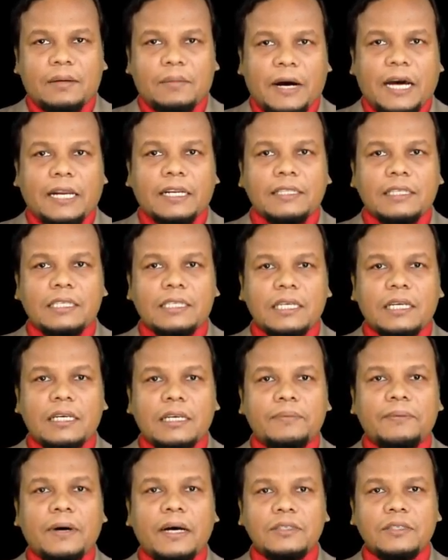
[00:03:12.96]
বাংলাদেশে
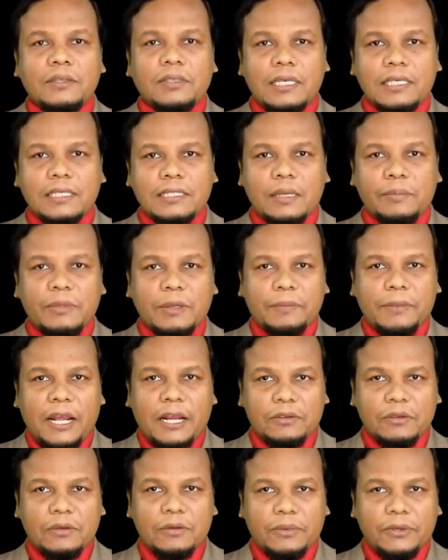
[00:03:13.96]
হেফাজতে ইসলামের
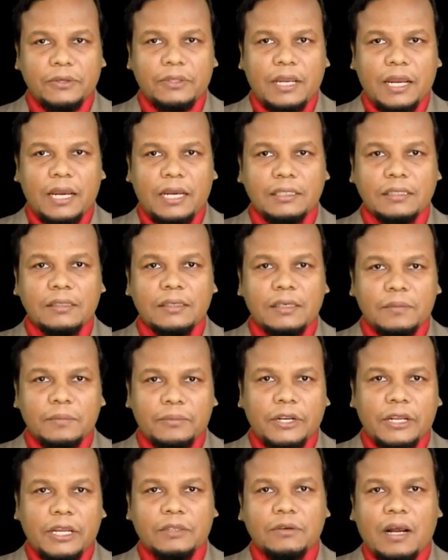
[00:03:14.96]
প্রাক্তন প্রধান
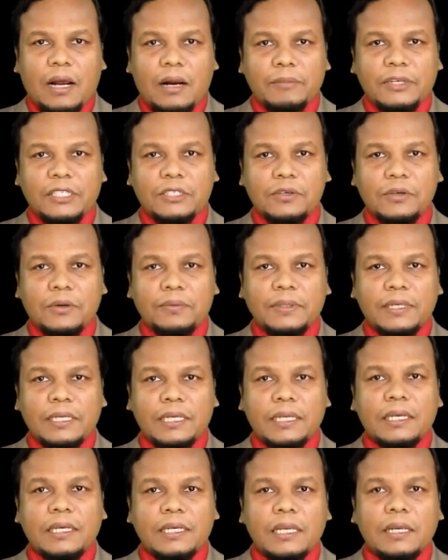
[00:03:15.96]
প্রয়াত আহমেদ শফি
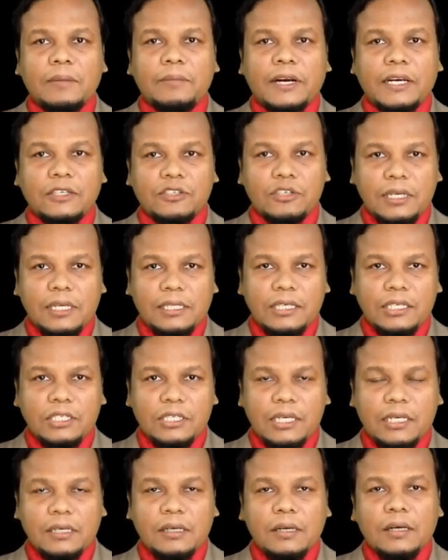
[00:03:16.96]
কিংবা সে
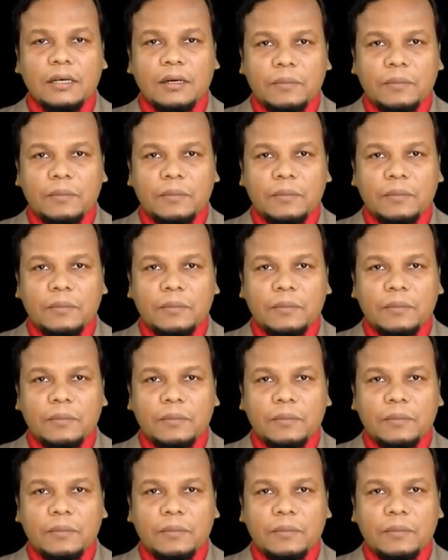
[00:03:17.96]
দেশের